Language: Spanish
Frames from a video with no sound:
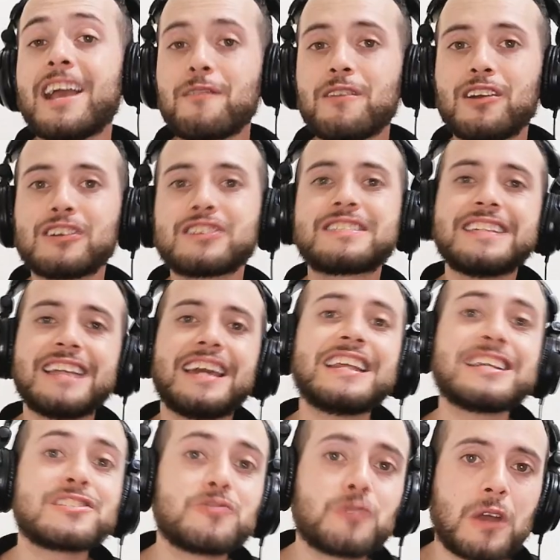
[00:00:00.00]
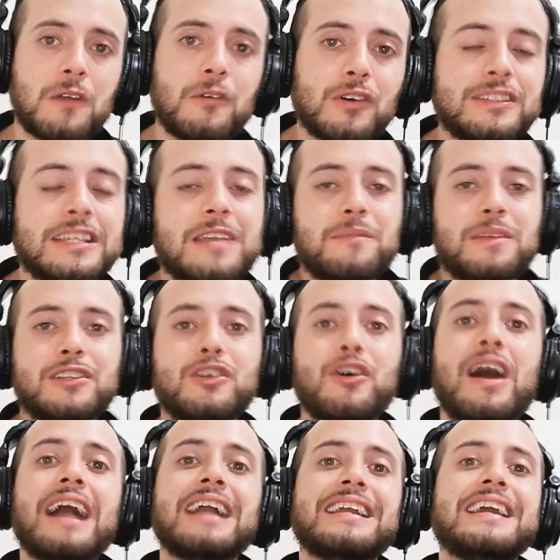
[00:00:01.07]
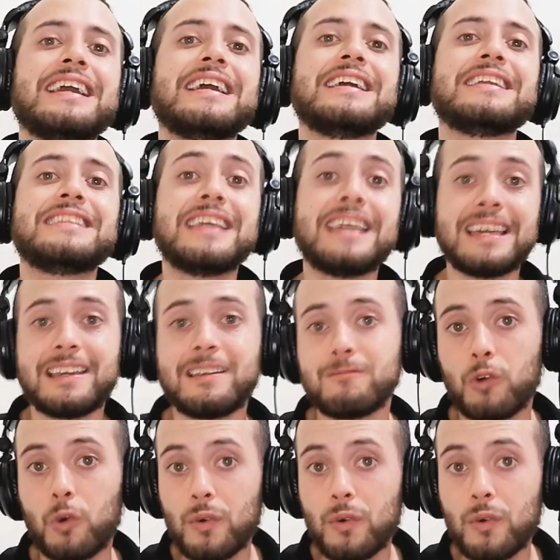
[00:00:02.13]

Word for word: Hey amigos si eres nuevo, te invito a que te